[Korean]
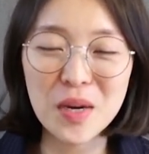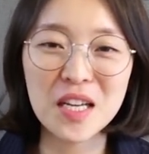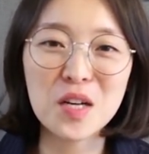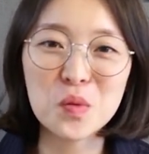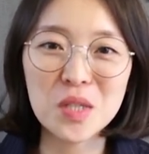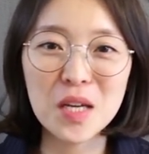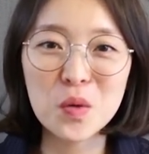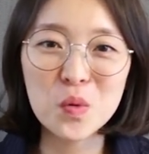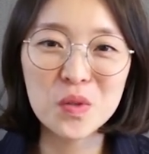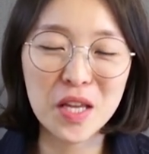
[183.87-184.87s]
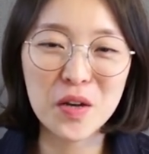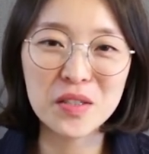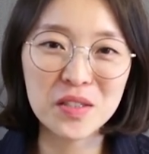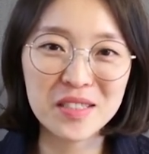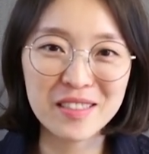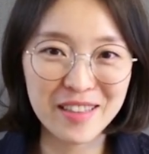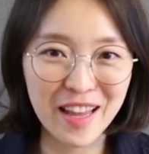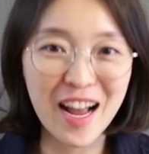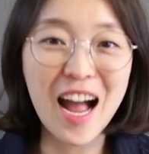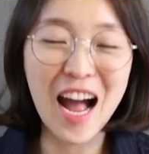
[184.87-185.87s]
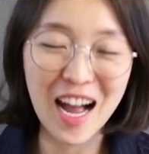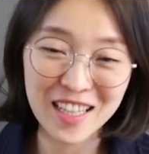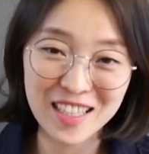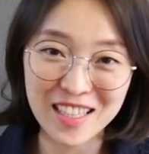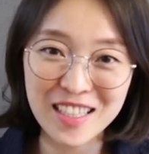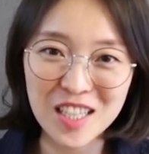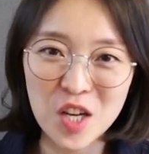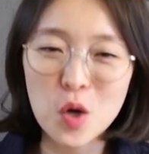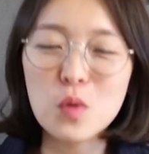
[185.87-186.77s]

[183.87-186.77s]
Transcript: 방향으로 사용되어졌을 때가 아닌